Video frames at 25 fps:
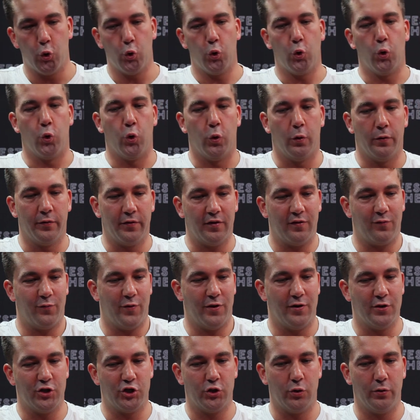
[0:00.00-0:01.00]
Und das
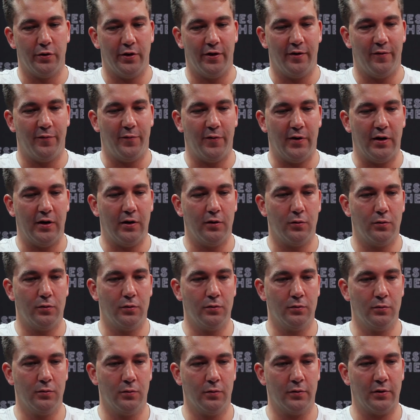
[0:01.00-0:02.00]
war eine schöne
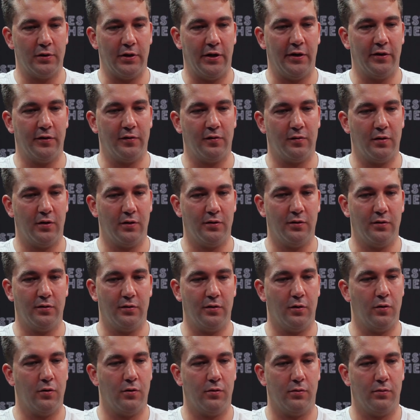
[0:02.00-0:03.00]
Erfahrung und
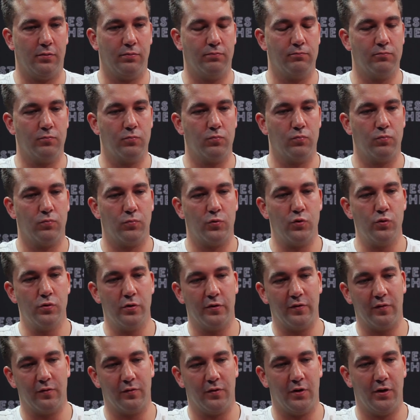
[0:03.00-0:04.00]
gleichzeitig auch
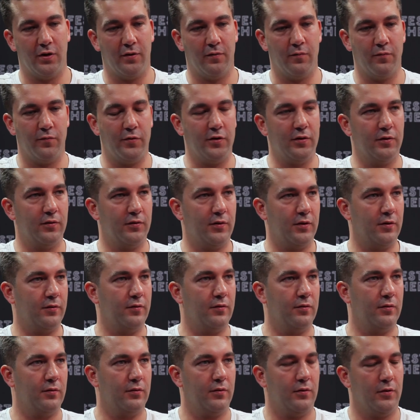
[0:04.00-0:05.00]
cool zu sehen, wie
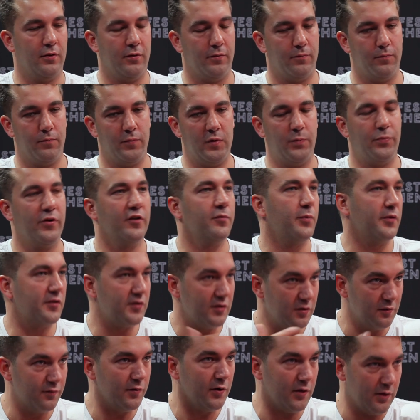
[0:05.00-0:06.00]
das ähm, die
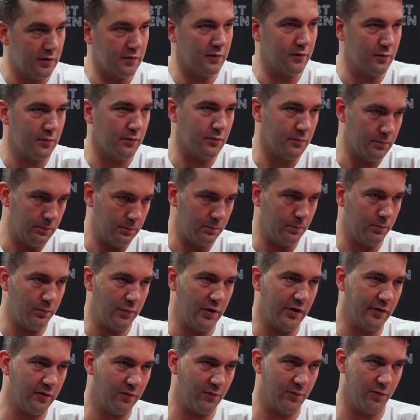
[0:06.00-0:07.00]
Perspektive als so ein
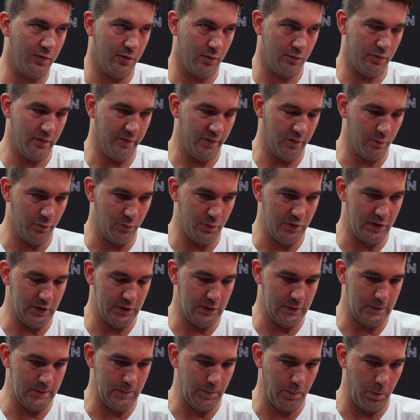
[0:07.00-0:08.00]
Platz für junge
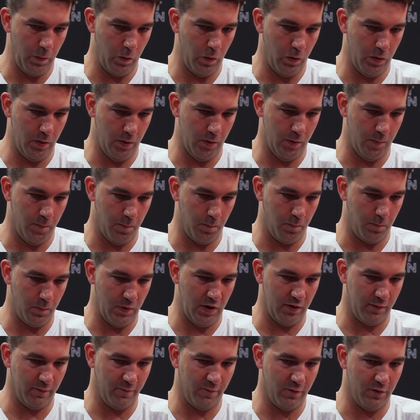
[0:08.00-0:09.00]
Filmemacher ähm,
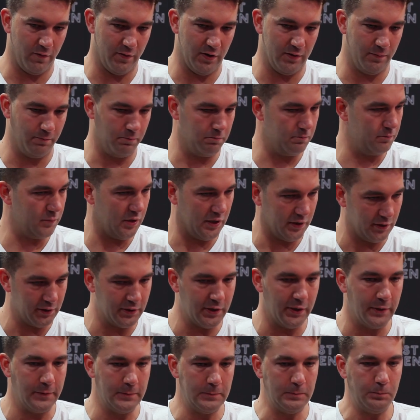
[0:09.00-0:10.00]
einen Vorwand bringen
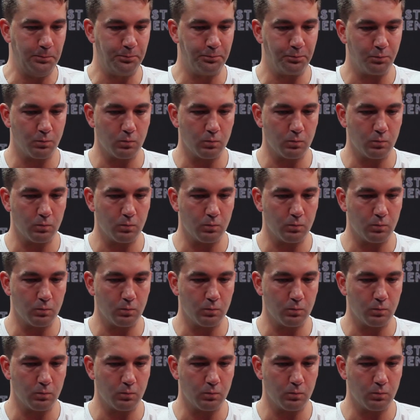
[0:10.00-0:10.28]
kann.